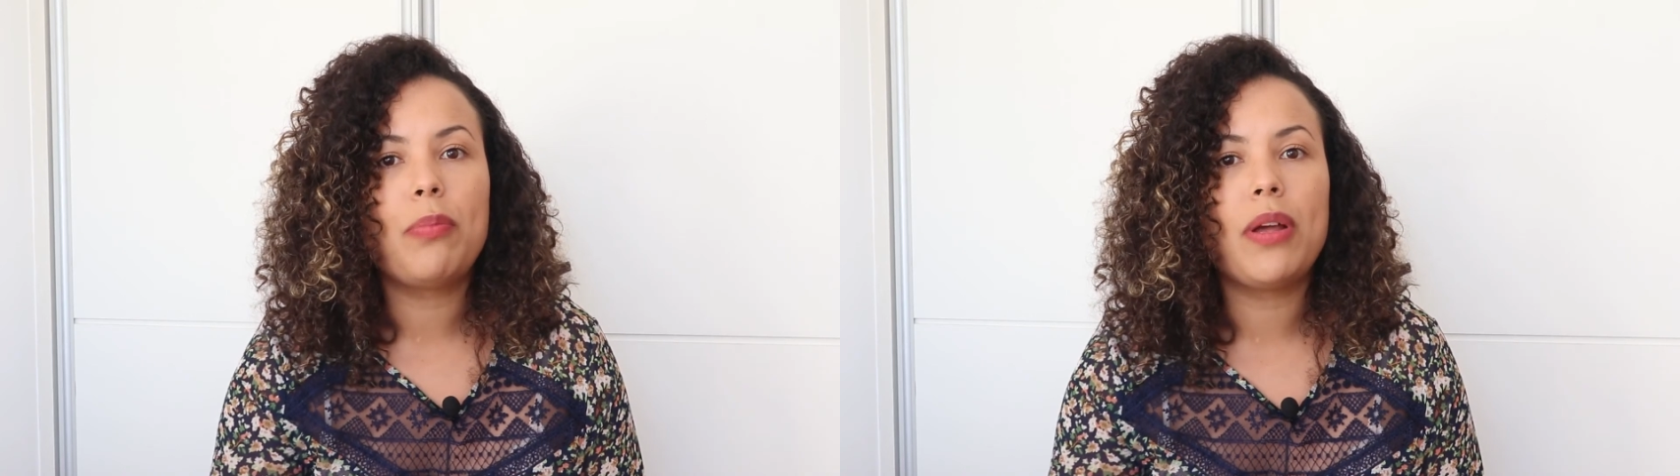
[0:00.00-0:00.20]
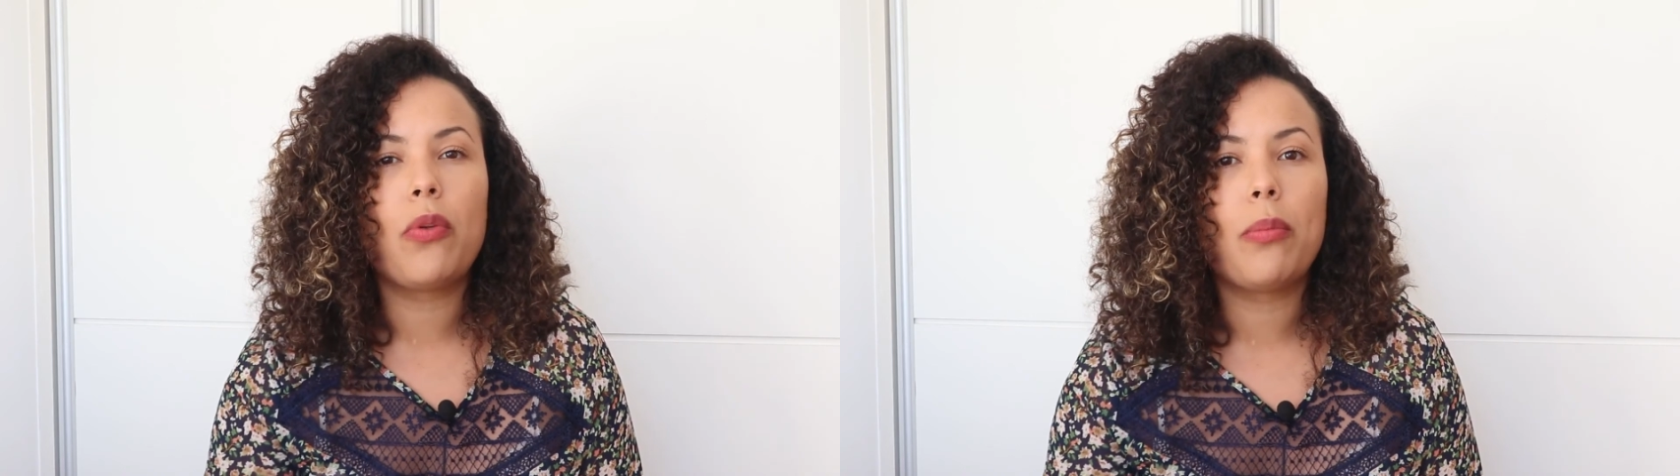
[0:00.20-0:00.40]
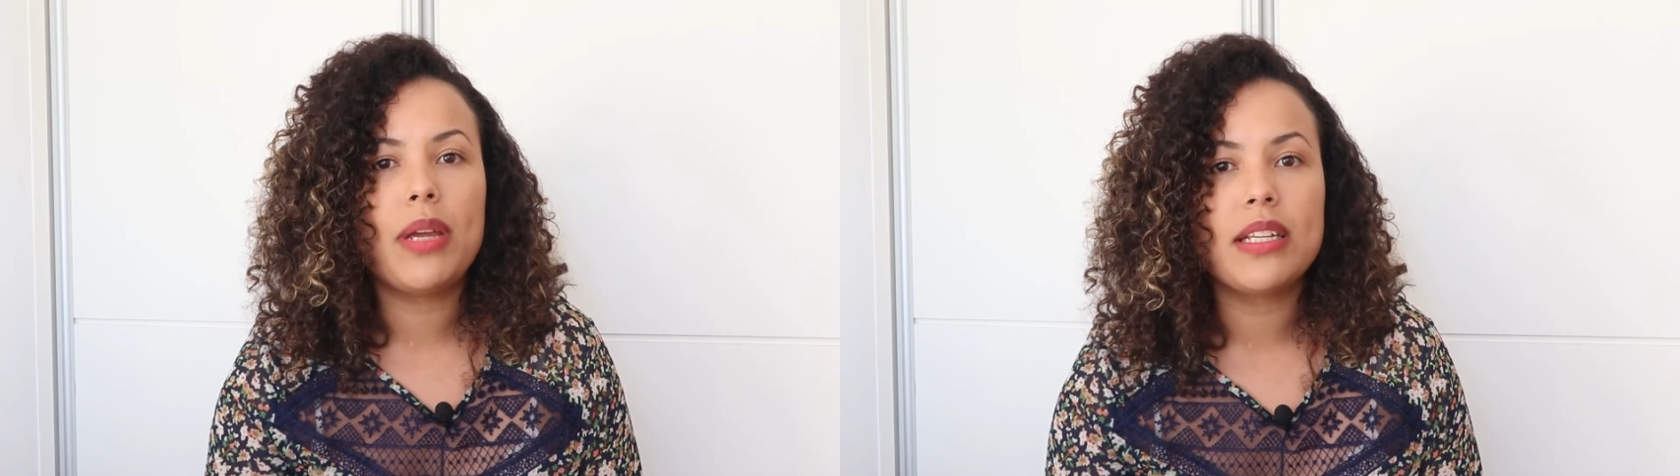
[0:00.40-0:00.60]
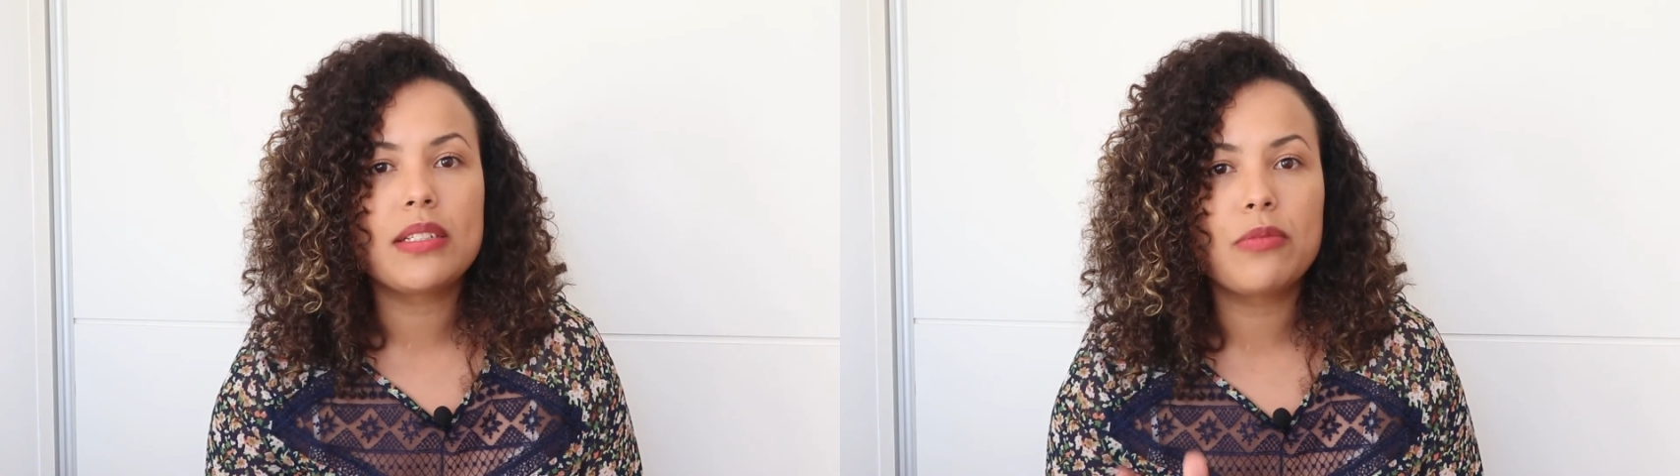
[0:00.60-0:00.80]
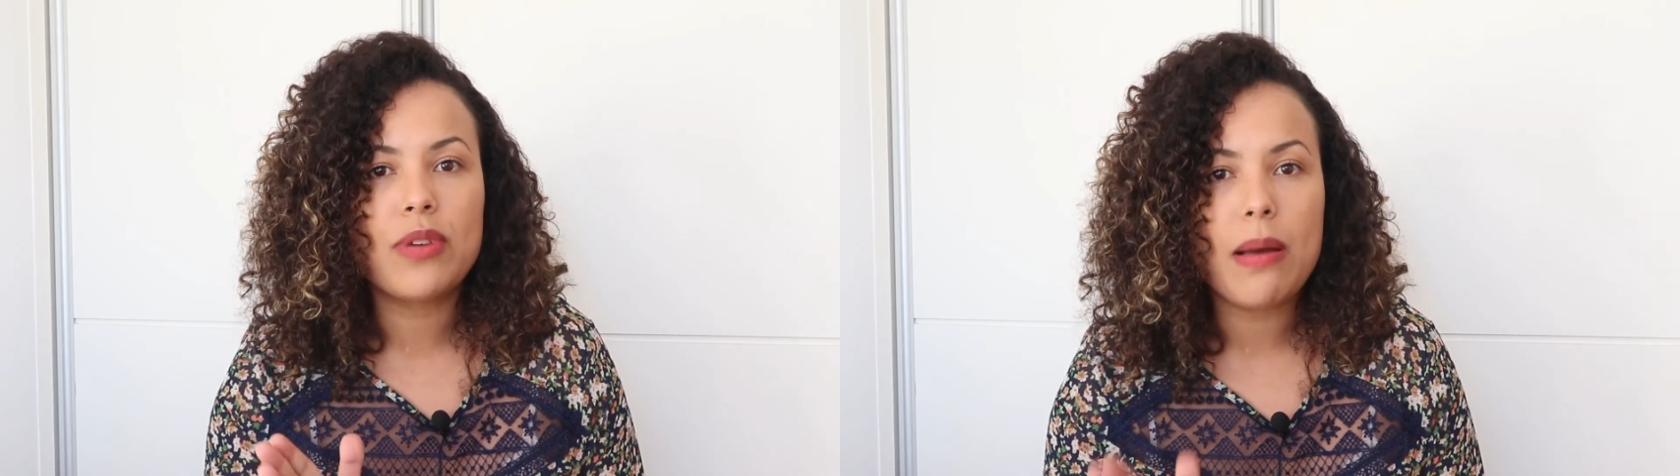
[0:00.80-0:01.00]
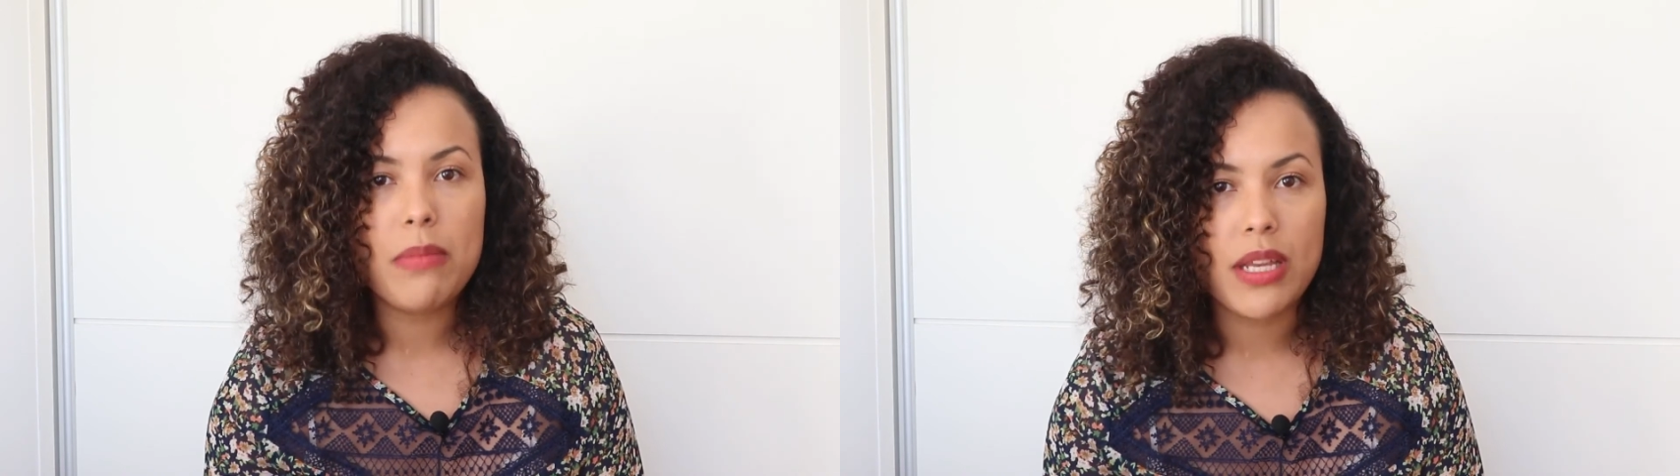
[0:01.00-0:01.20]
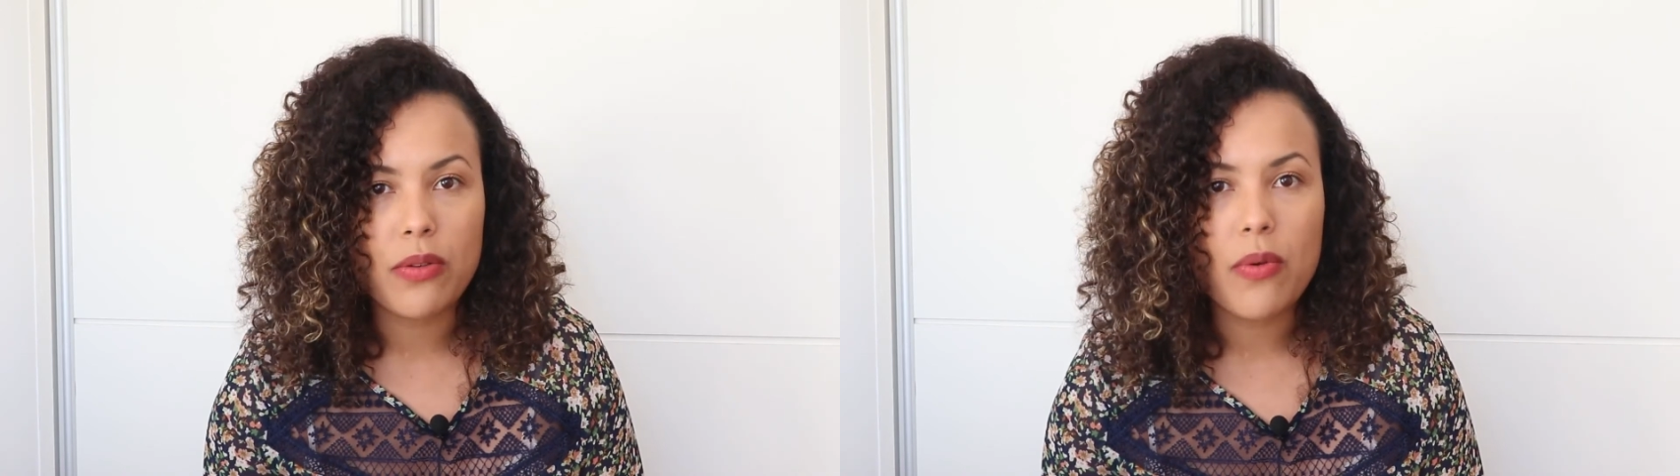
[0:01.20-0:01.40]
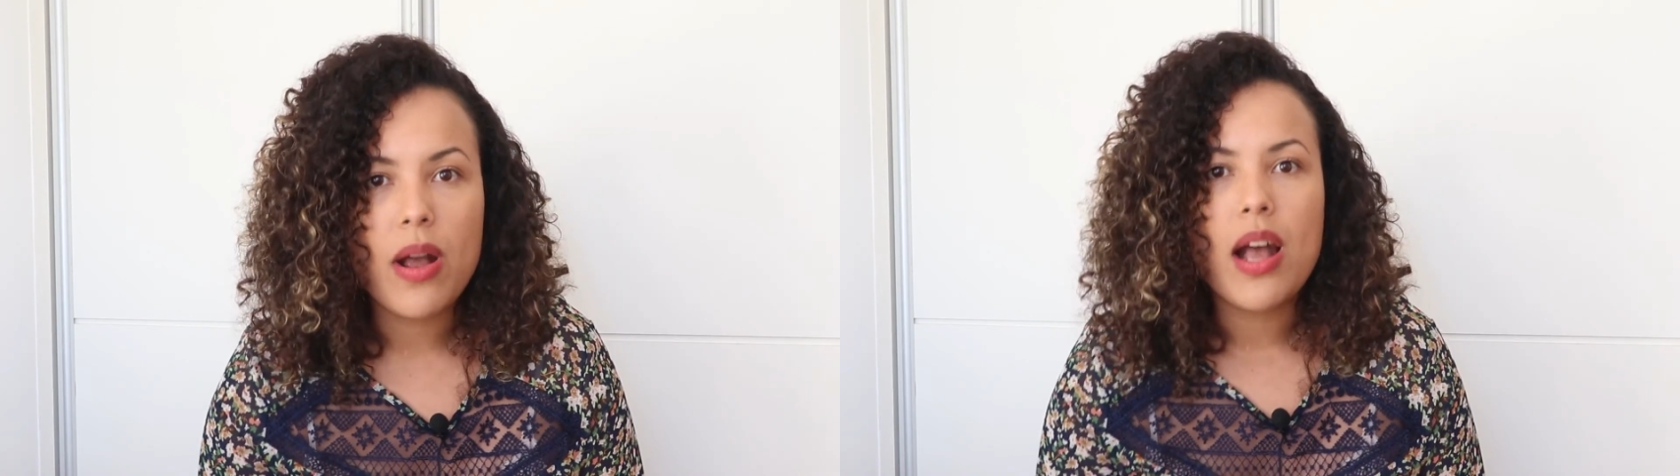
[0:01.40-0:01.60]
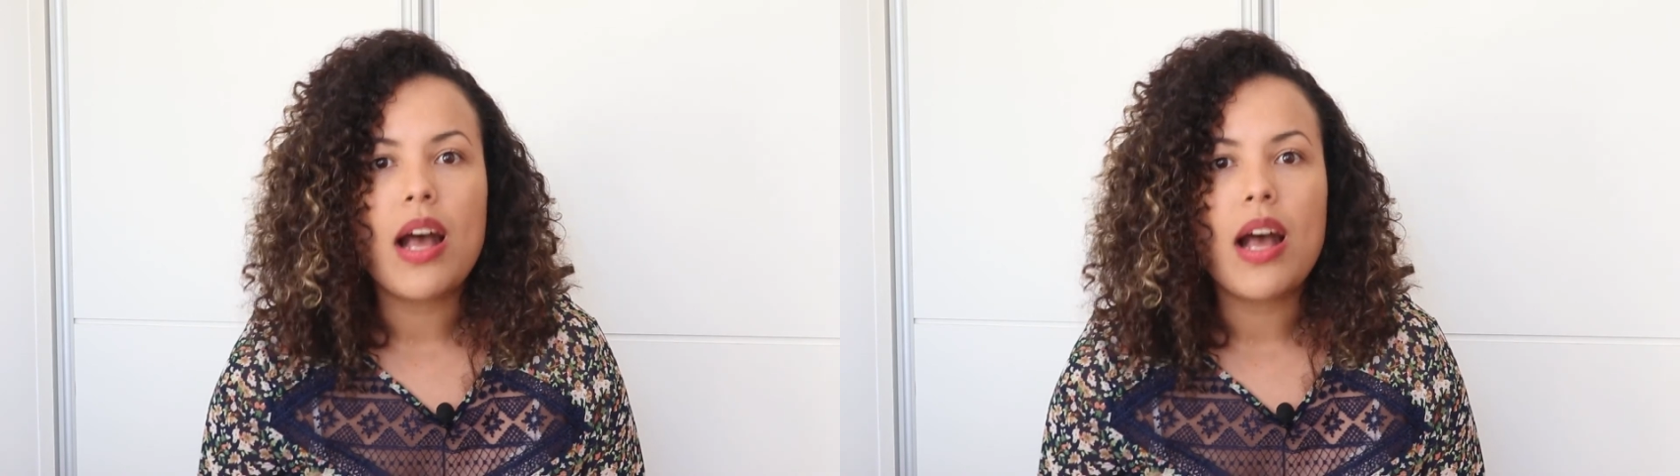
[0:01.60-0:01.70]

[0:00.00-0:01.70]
pelo mesmo caminho.